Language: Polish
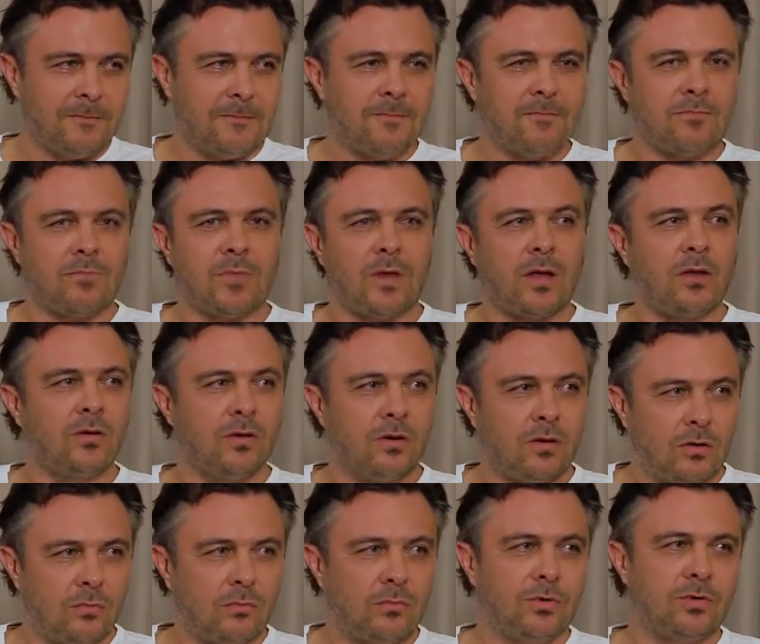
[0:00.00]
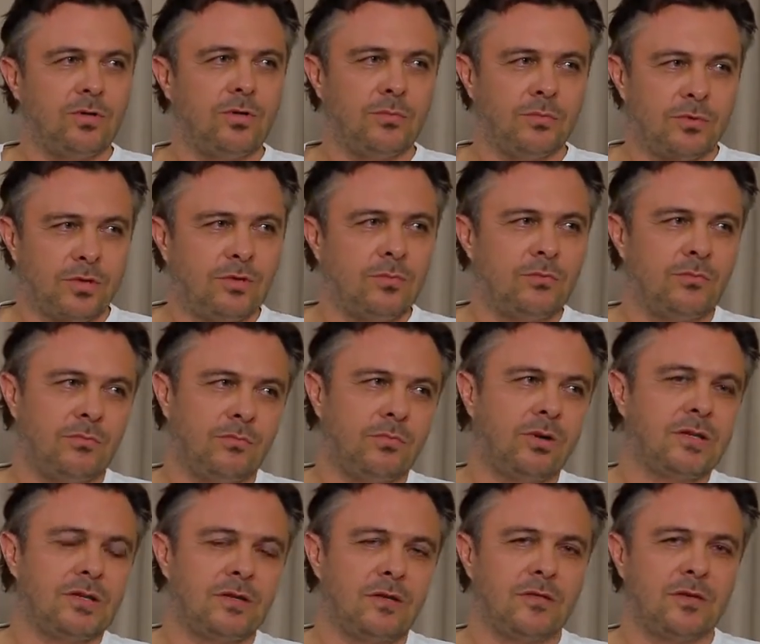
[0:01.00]
Tylko musi, a tylko musi przy tym
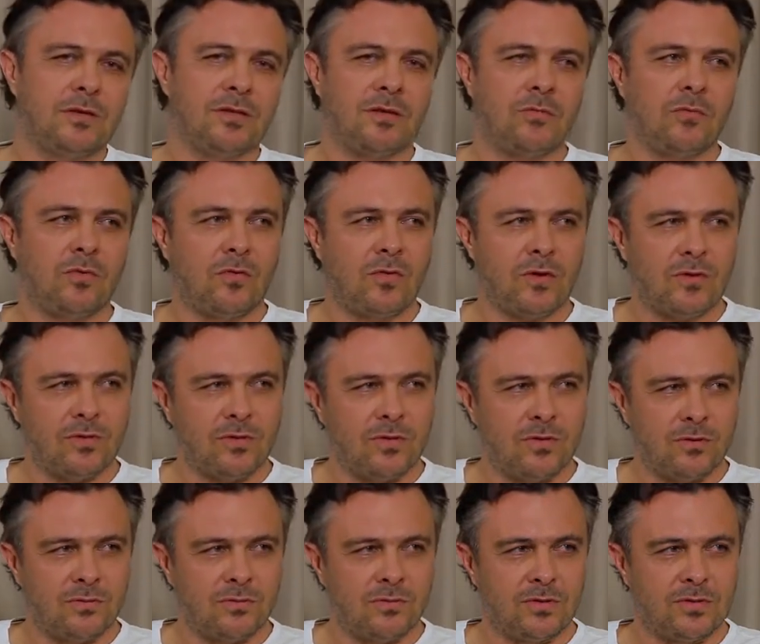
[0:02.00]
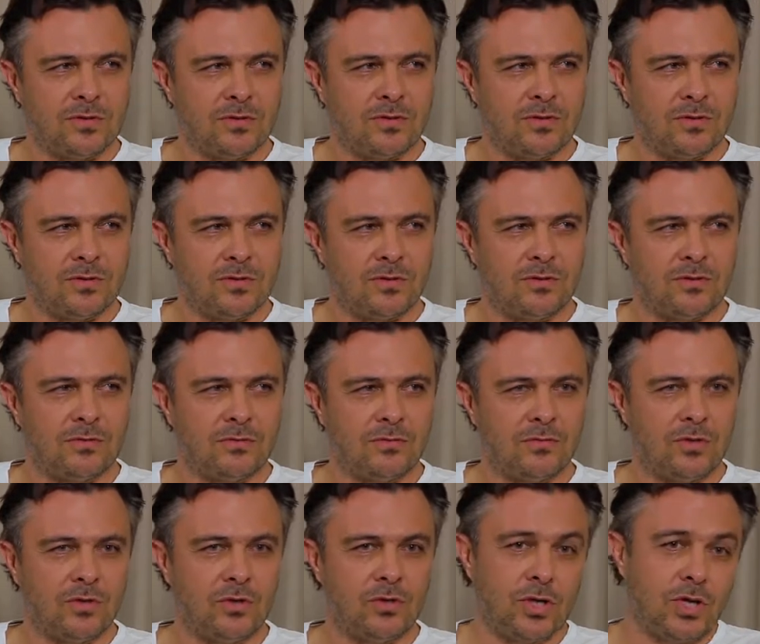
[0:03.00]
pracować, zajmować się tym. Jest to, jest to
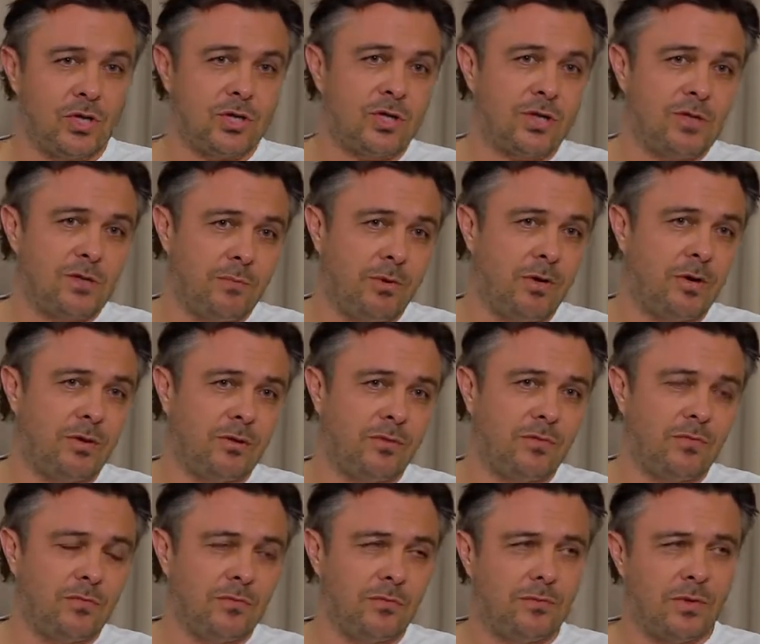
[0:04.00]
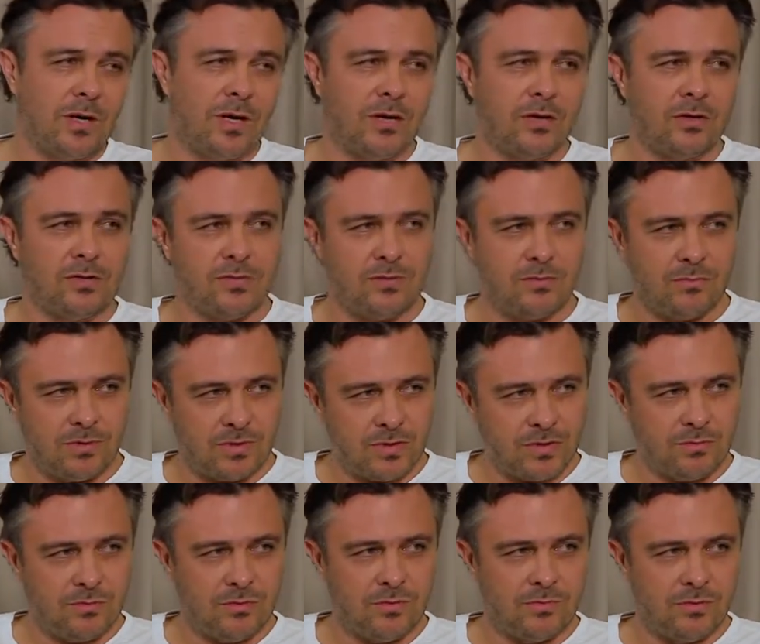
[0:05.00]
i ciężki sport, wymagający
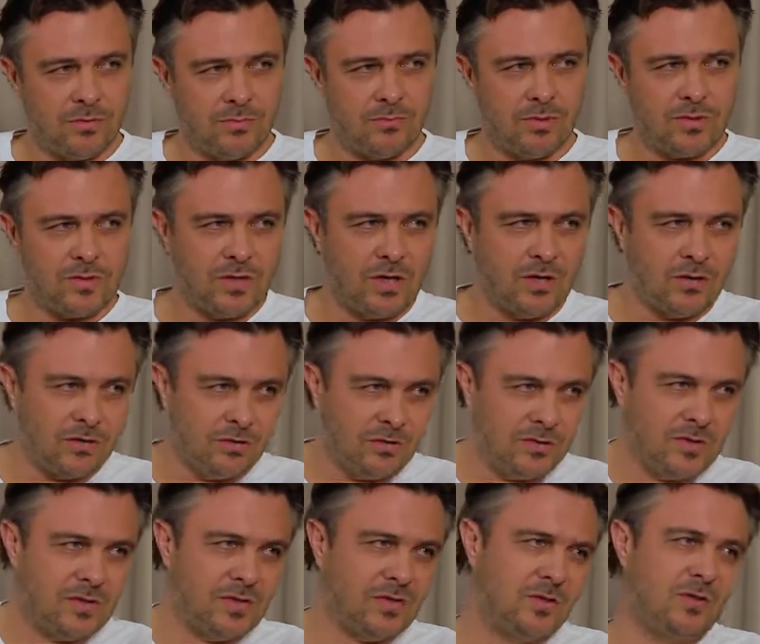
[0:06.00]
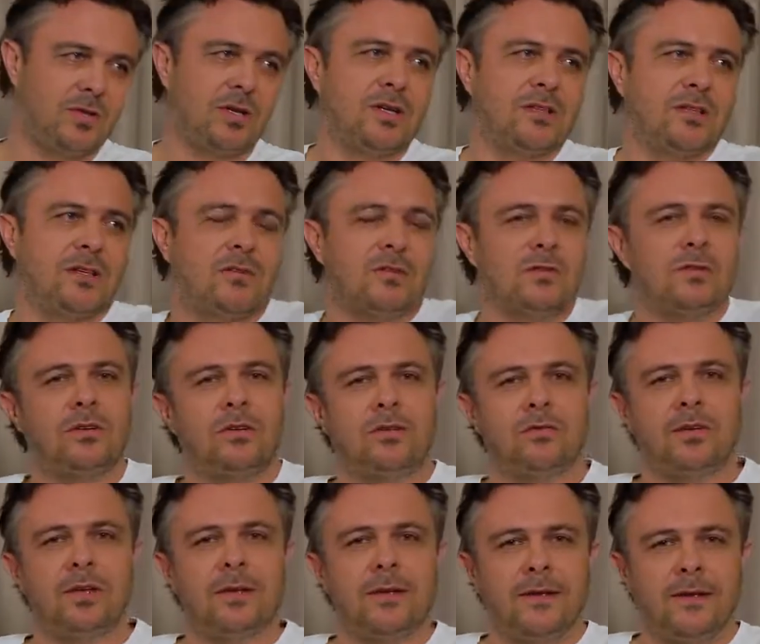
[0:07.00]
bardzo do, do mocnej kondycji żelaznego
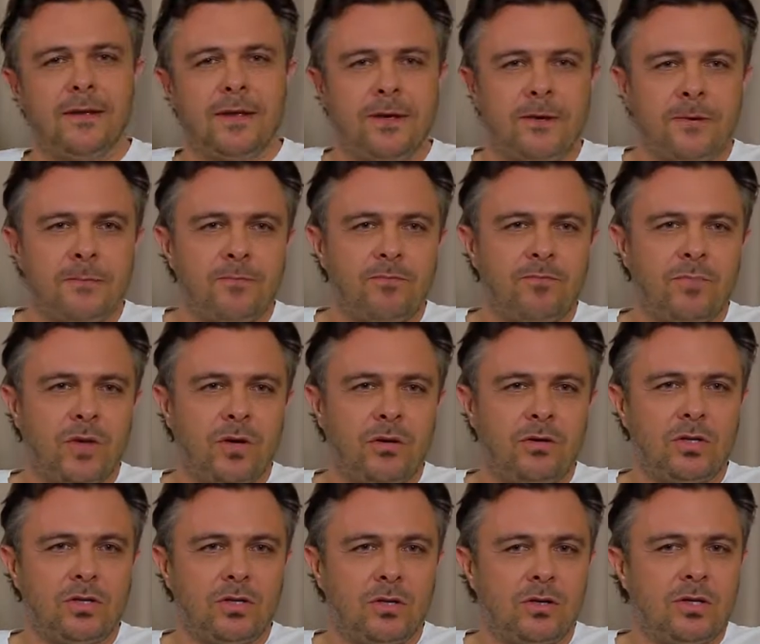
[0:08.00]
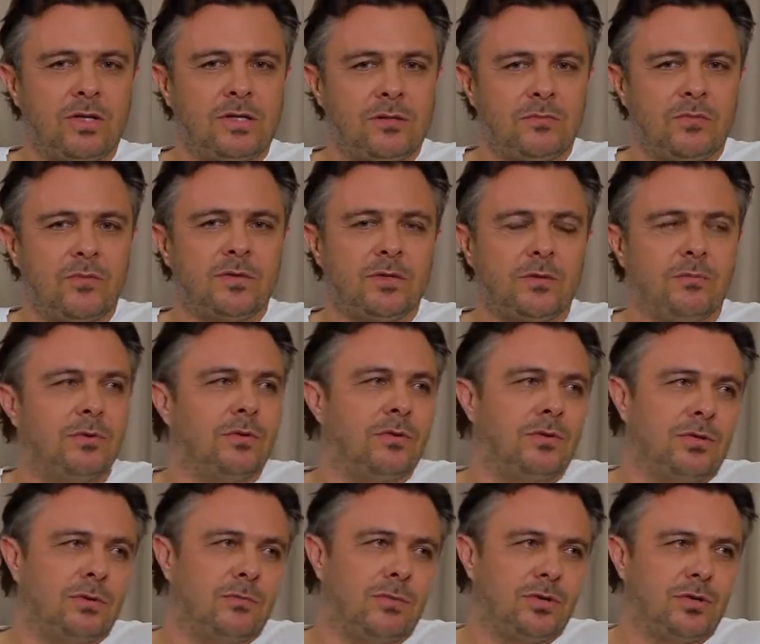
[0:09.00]
zdrowia. No i też konie same w sobie
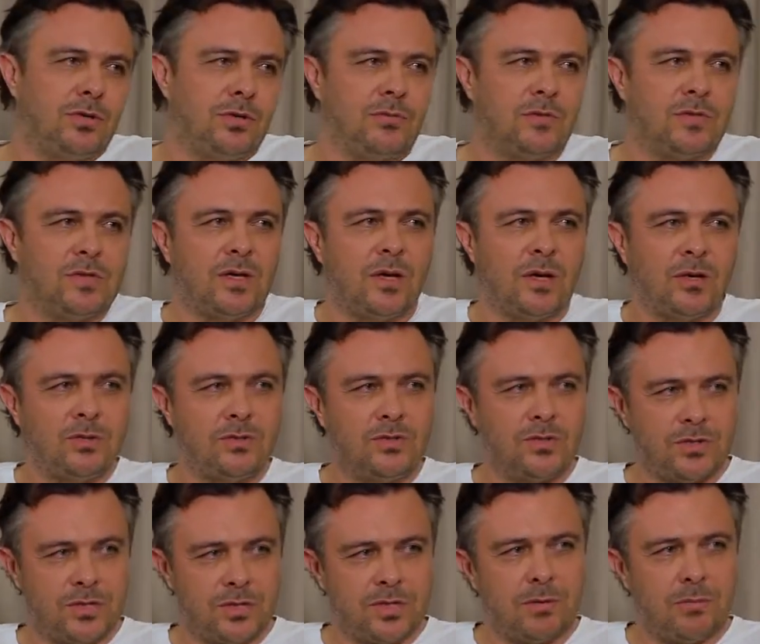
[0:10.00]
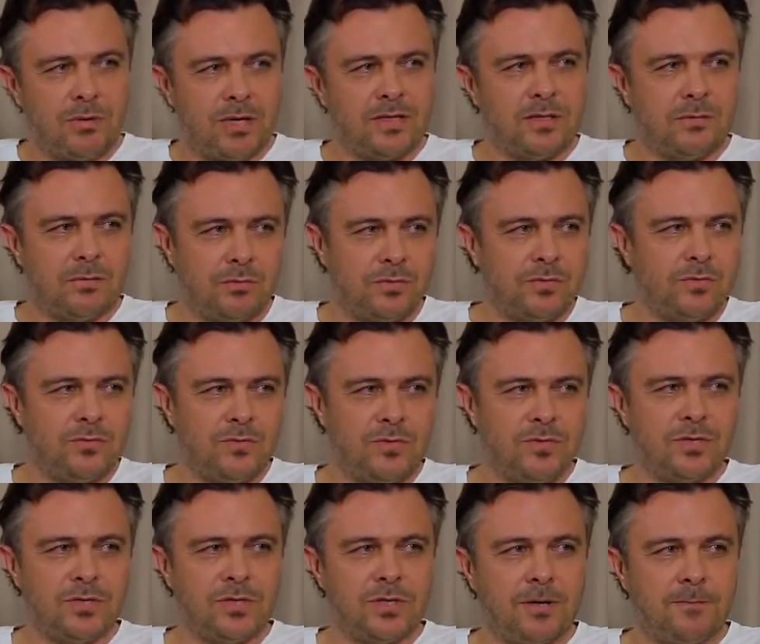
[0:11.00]
trzeba się nimi zająć. To jest ciężka praca, po prostu
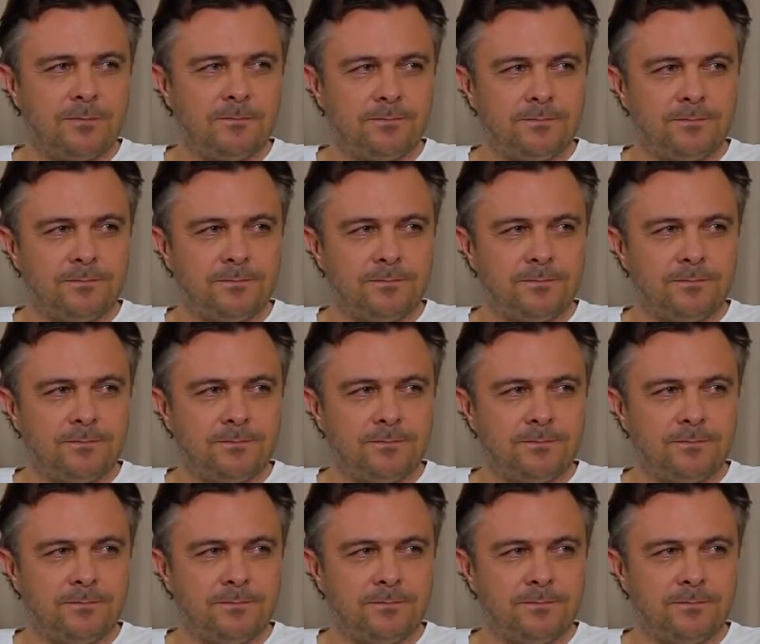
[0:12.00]
fizyczna.